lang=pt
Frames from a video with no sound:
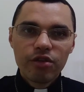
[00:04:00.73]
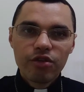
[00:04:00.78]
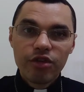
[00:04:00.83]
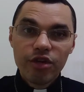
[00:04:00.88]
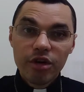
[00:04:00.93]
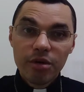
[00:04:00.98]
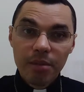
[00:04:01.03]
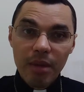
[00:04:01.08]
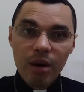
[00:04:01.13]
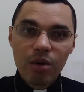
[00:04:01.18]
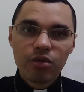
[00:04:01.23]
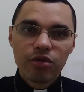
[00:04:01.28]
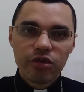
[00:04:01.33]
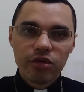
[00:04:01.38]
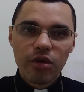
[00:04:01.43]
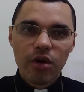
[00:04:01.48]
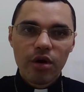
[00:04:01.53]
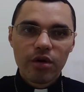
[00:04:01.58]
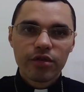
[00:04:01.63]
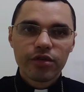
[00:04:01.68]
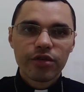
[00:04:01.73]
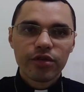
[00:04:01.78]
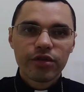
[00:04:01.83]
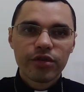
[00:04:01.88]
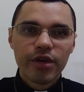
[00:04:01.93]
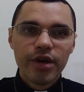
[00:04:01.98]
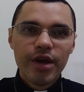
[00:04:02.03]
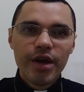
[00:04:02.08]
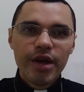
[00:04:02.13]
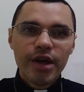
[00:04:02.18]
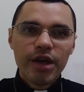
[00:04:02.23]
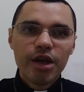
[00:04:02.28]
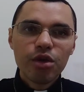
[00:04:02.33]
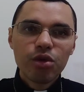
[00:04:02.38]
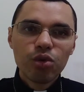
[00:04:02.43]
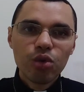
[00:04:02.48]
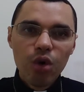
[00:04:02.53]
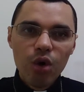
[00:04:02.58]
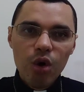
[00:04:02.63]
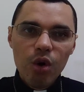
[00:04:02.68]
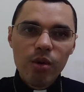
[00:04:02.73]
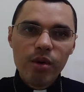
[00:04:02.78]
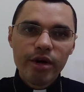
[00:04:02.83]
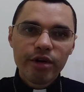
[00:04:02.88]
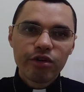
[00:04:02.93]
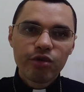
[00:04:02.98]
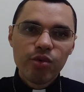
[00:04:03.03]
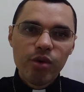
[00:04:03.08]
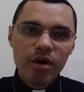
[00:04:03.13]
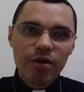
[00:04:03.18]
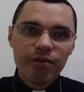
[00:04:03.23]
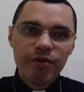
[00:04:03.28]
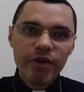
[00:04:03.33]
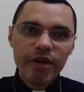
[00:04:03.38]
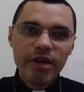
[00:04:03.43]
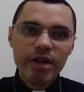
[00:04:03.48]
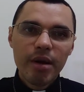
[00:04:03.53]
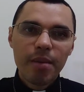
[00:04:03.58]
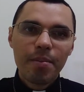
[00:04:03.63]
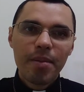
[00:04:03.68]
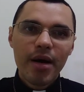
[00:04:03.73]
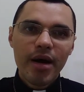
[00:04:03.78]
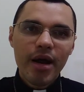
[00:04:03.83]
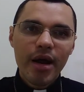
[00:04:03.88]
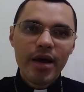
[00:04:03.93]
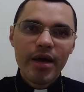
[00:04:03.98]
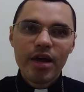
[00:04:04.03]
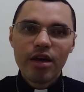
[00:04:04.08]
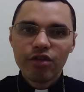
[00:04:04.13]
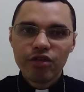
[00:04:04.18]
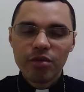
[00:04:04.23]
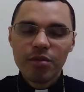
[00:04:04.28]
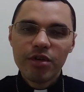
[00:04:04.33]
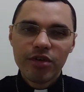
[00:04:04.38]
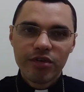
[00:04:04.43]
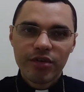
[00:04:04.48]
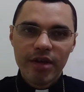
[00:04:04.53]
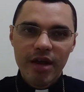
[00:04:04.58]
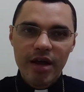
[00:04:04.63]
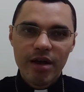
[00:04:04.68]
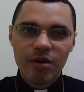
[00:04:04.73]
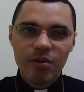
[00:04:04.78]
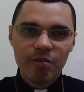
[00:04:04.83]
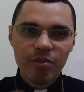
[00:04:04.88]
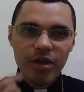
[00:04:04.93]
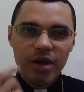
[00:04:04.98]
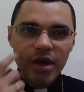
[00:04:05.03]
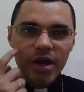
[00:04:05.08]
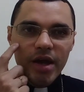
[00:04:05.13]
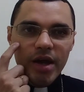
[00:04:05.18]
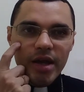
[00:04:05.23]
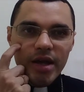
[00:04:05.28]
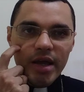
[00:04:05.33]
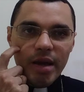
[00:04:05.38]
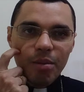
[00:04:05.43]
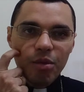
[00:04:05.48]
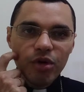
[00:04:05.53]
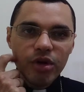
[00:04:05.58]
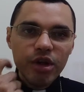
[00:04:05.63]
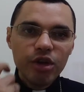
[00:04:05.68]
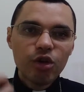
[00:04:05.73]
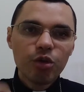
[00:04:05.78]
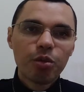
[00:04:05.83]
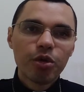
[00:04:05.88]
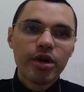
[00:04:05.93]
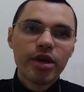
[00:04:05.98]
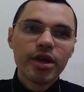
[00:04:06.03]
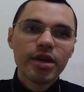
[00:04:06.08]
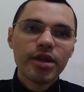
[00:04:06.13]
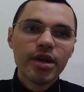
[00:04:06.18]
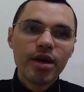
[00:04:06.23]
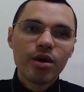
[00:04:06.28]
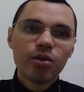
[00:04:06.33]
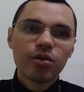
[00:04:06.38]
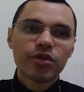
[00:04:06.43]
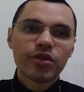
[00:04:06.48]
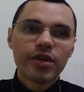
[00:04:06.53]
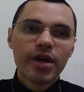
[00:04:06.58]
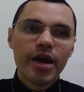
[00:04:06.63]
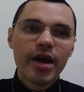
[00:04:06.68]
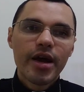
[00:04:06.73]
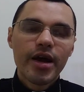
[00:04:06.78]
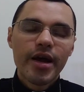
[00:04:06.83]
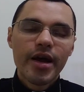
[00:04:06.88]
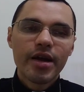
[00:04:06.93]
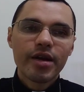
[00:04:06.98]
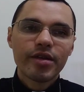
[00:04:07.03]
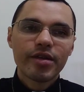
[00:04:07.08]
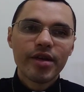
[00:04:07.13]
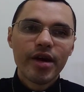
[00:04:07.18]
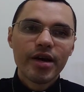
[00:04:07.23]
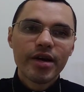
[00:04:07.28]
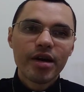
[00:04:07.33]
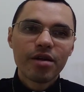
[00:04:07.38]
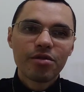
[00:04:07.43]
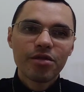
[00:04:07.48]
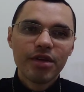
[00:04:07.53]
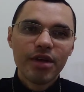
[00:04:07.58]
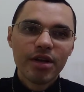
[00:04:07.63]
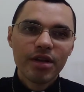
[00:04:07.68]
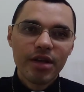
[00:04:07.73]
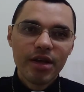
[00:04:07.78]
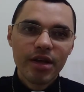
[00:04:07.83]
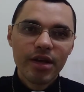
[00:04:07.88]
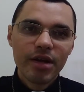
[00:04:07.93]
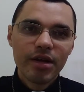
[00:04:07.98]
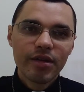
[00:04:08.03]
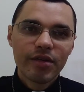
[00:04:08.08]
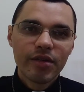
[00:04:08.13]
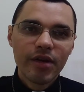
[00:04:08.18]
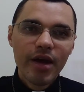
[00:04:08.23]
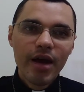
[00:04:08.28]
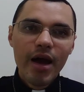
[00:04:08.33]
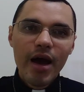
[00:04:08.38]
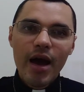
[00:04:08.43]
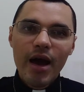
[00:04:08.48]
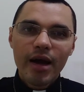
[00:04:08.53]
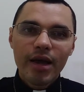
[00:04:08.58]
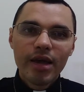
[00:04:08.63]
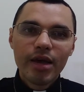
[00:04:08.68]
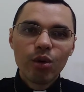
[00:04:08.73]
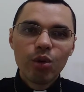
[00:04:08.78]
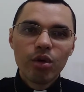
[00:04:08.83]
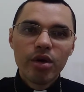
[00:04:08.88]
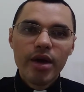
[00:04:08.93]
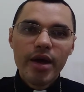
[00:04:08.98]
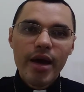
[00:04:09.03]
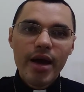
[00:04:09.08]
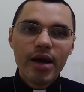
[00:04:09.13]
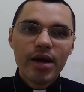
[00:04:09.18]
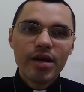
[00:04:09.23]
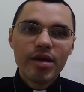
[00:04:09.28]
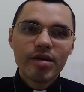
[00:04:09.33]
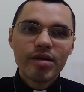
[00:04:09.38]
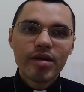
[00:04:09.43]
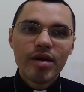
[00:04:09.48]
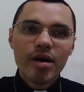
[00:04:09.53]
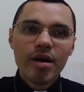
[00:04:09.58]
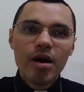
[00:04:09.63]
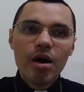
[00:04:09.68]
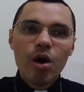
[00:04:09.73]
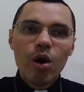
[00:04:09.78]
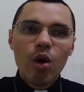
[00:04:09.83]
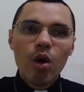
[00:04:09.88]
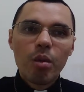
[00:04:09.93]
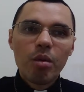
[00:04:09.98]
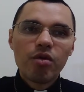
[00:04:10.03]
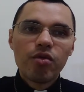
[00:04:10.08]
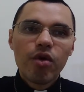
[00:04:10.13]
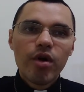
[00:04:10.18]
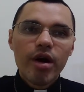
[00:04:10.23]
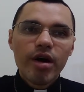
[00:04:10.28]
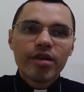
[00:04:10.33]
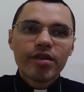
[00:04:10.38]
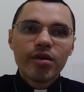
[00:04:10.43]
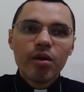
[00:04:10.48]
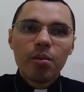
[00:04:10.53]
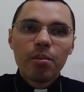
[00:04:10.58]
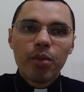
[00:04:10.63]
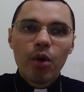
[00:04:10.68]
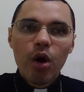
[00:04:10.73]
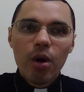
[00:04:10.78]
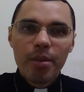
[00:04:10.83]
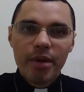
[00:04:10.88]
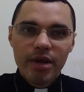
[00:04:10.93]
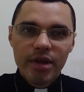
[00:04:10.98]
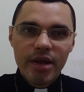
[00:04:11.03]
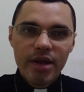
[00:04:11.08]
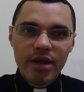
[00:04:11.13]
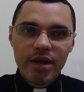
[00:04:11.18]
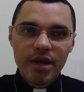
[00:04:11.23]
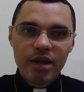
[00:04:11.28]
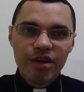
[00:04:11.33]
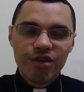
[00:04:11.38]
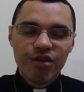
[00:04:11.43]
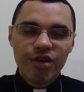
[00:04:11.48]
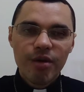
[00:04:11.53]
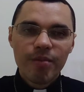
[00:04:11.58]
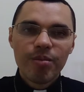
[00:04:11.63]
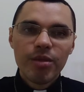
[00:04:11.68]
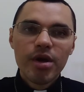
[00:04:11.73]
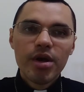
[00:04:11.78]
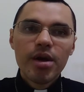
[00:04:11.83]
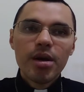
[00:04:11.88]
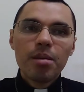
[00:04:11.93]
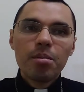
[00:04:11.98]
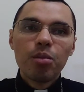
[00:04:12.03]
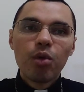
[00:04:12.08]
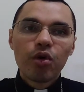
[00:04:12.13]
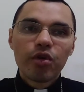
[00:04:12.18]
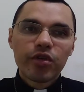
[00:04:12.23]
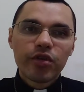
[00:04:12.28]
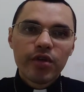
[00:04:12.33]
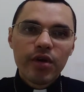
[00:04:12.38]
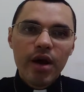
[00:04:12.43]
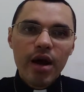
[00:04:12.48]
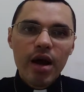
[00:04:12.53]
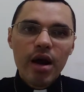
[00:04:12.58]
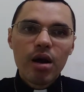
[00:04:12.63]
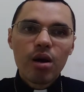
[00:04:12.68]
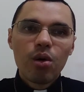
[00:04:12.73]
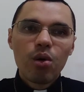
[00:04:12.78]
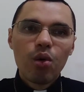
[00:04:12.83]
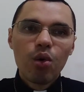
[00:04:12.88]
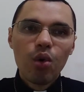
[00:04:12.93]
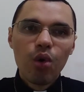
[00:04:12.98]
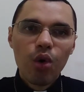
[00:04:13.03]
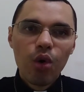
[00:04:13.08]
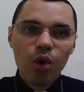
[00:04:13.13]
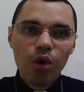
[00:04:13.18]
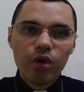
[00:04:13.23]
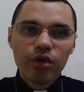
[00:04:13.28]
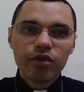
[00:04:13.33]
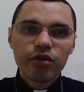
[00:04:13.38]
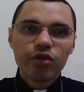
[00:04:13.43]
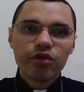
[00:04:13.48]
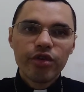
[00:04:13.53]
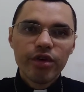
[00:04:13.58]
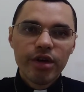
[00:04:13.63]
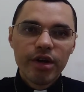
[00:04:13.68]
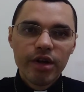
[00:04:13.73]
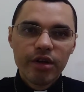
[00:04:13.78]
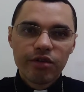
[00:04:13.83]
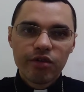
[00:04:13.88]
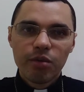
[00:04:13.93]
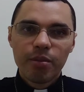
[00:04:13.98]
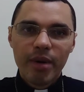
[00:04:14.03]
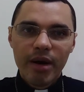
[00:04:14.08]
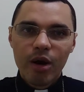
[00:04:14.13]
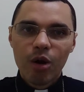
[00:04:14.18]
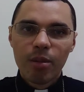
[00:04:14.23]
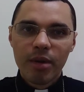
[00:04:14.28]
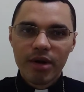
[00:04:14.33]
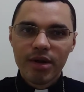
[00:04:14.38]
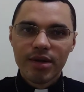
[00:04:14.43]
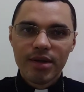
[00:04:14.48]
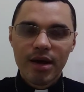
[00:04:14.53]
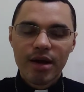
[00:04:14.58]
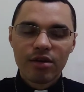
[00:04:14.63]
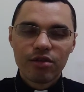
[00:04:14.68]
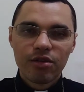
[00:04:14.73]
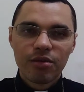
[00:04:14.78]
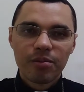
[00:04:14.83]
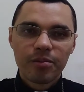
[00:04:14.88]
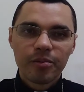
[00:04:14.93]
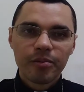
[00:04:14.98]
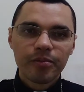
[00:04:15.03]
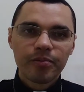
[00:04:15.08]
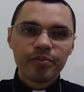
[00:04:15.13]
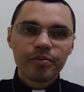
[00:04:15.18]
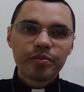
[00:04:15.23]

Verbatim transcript: de irmãos nossos que doam a sua vida para este mistério. E é bonito porque Deus quer realizar na vida deles aquilo que realiza como vocação própria da igreja: mostrar o rosto de Cristo para a humanidade.